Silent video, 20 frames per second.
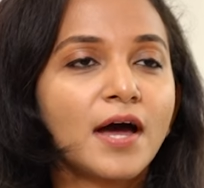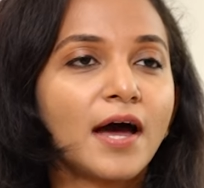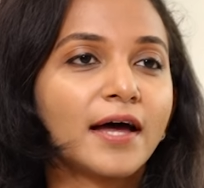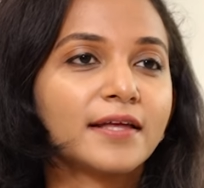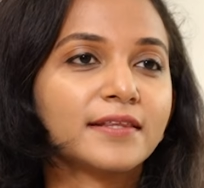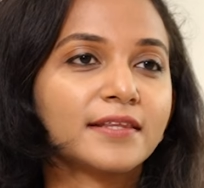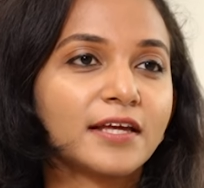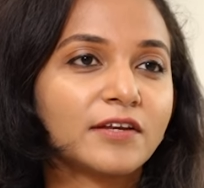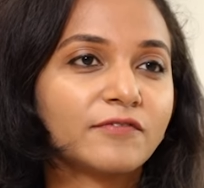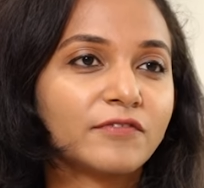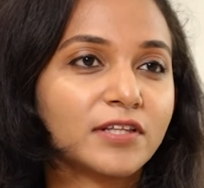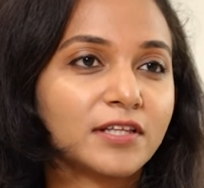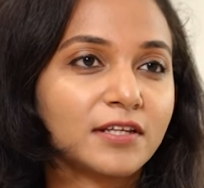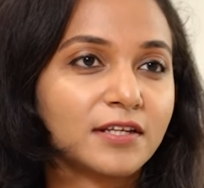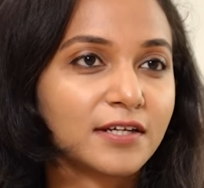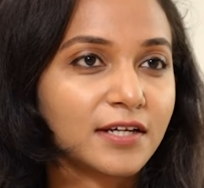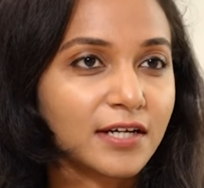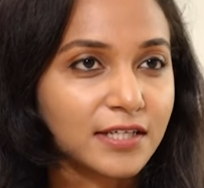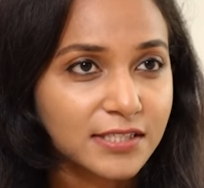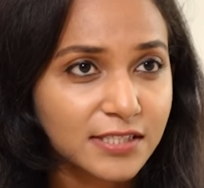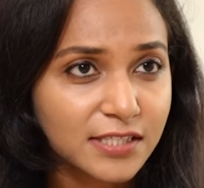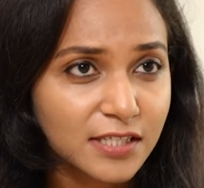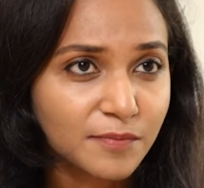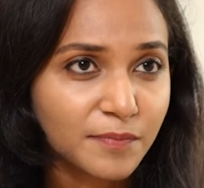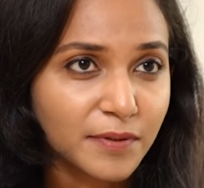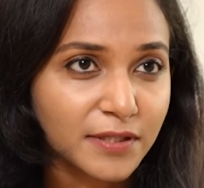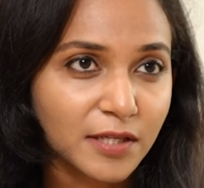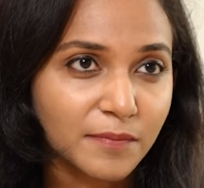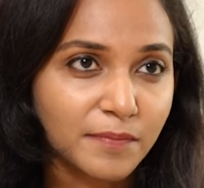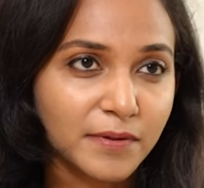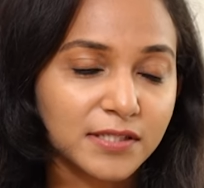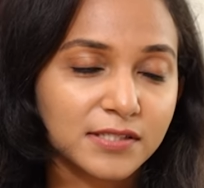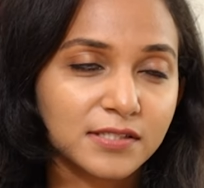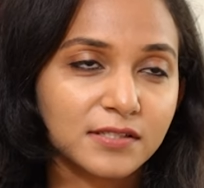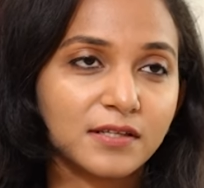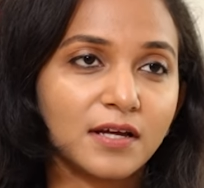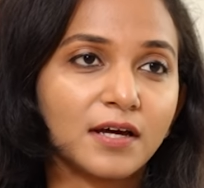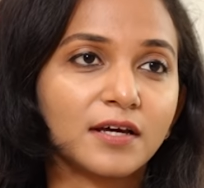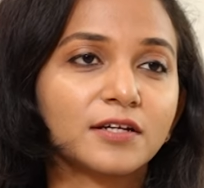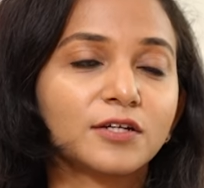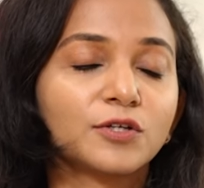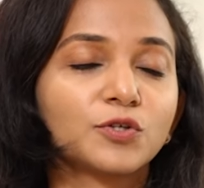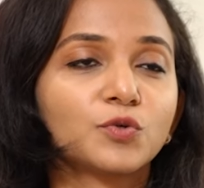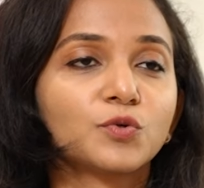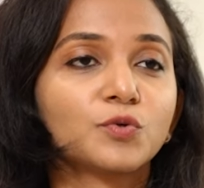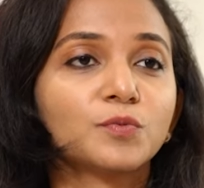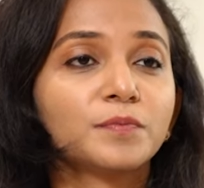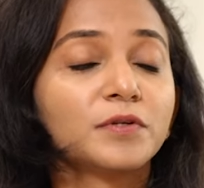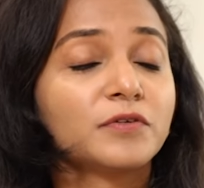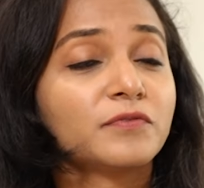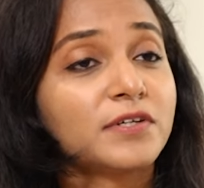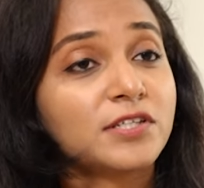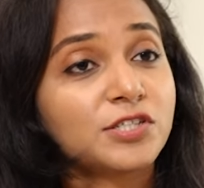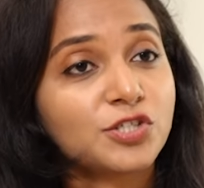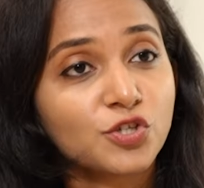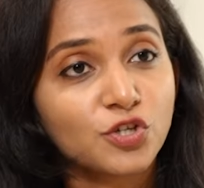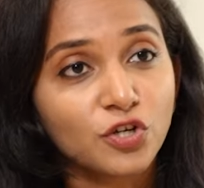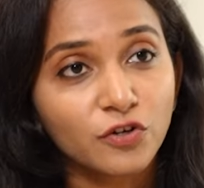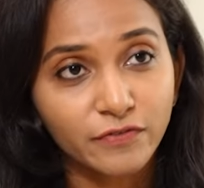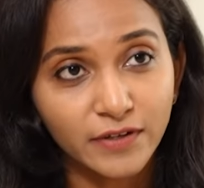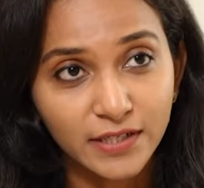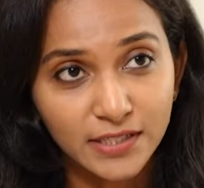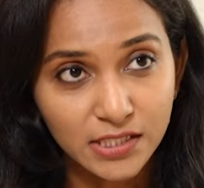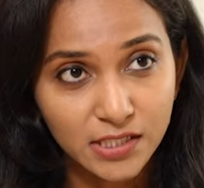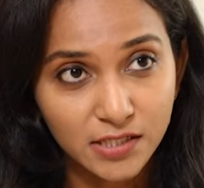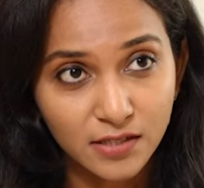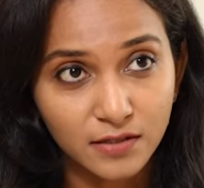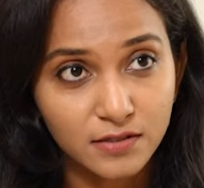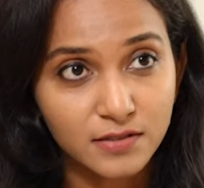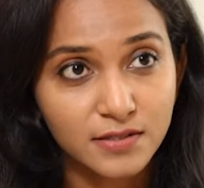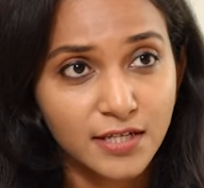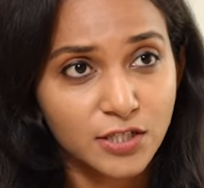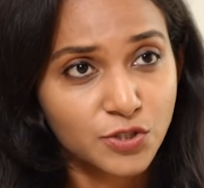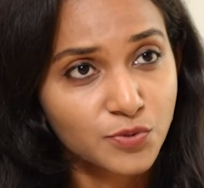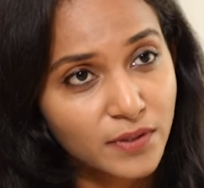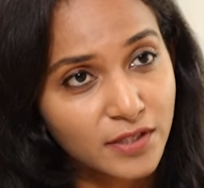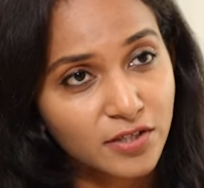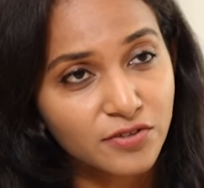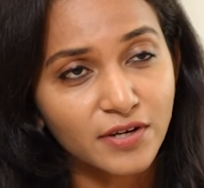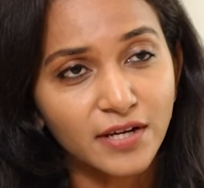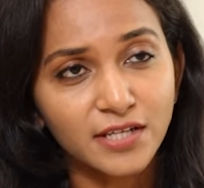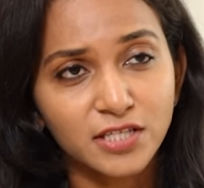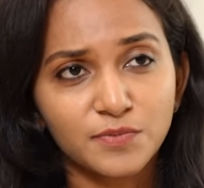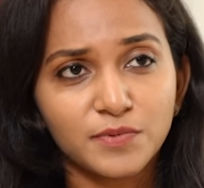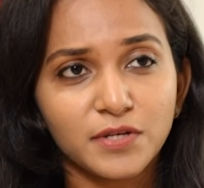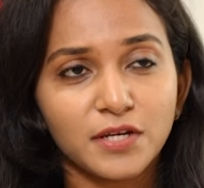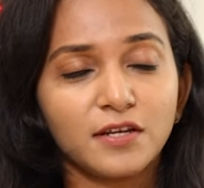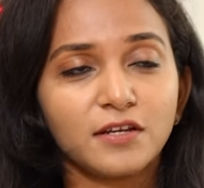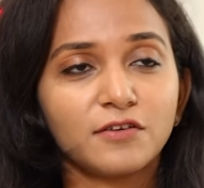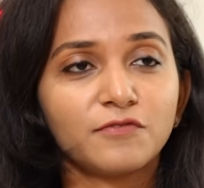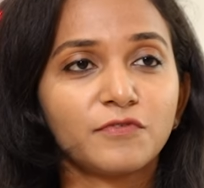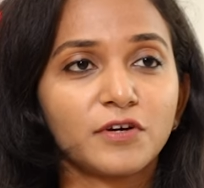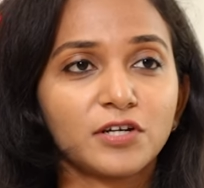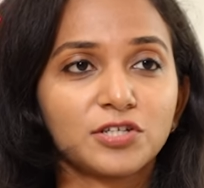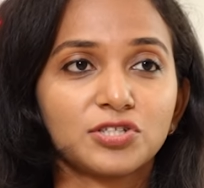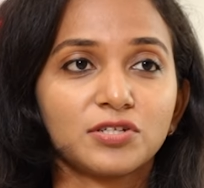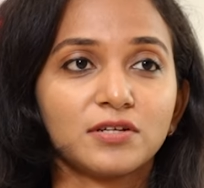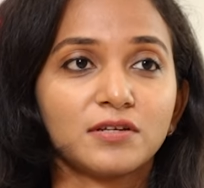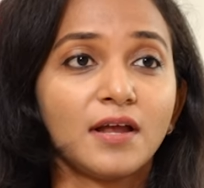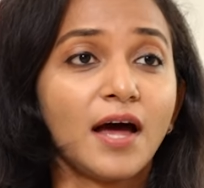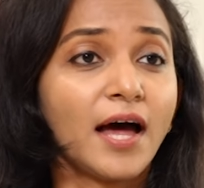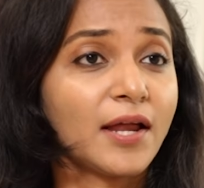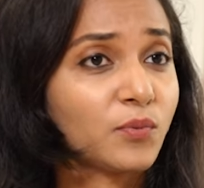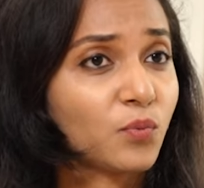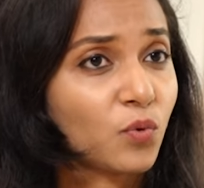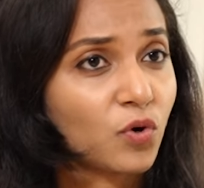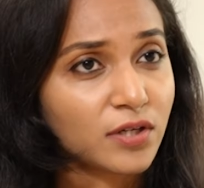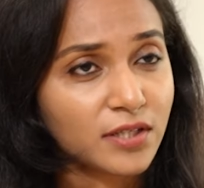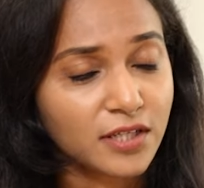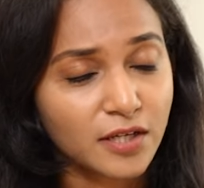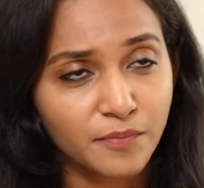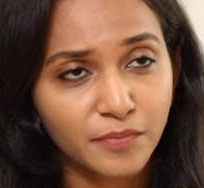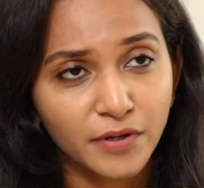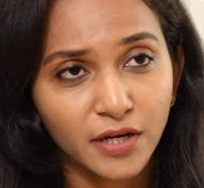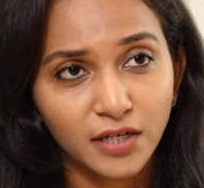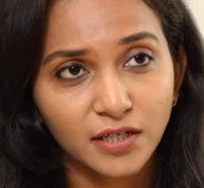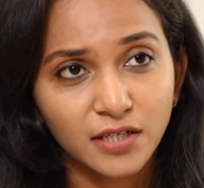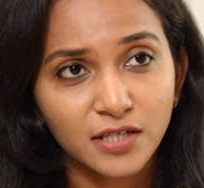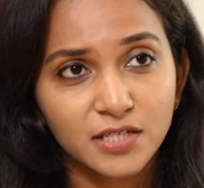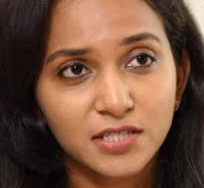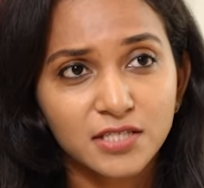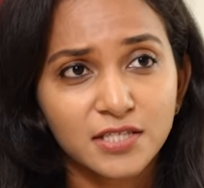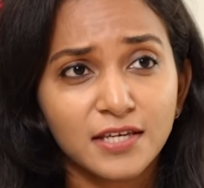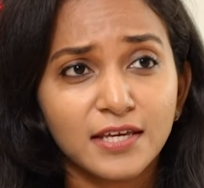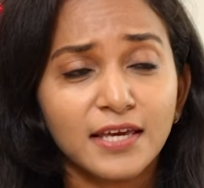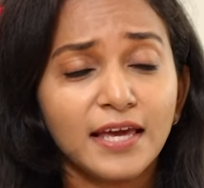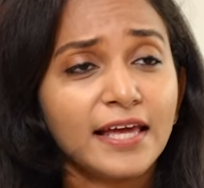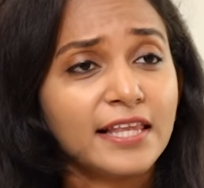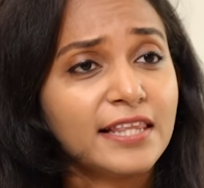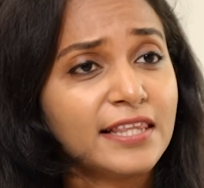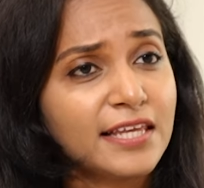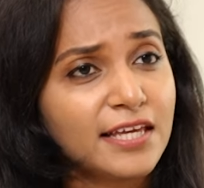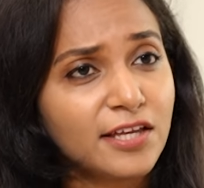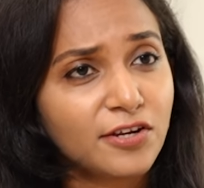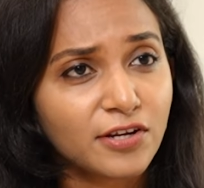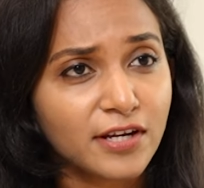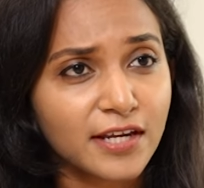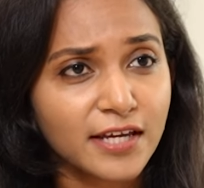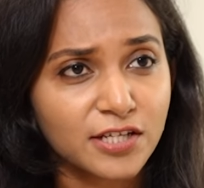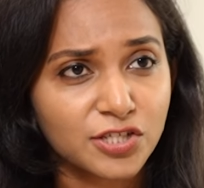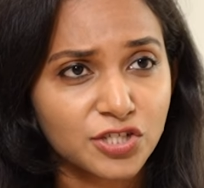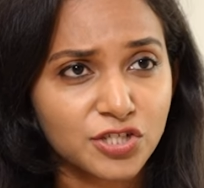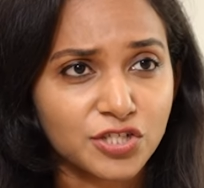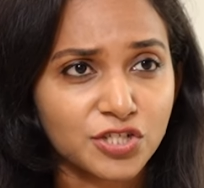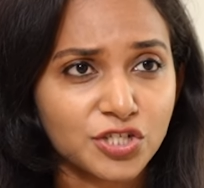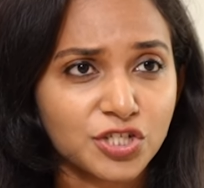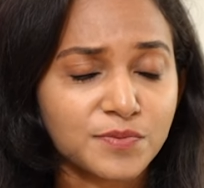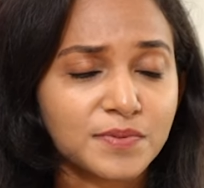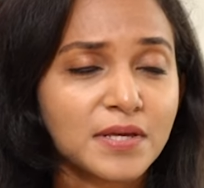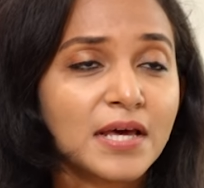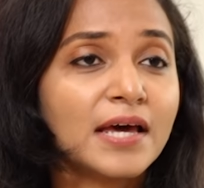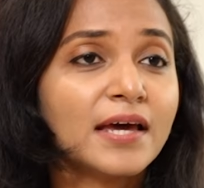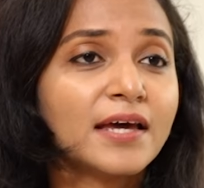அண்ட் தென் வந்துட்டு கன்சர்ன் பற்றி பேசுறதா இருக்கட்டும் ப்ரிவென்ஷன் ஆஃப் எஸ்டிஐ செக்ஷுவலி டிரான்ஸ்மிட்டட் இன்ஃபெக்ஷன் அன்வான்ட் ப்ரெக்னன்சி ஹெல்தி ரிலேஷன்ஷிப்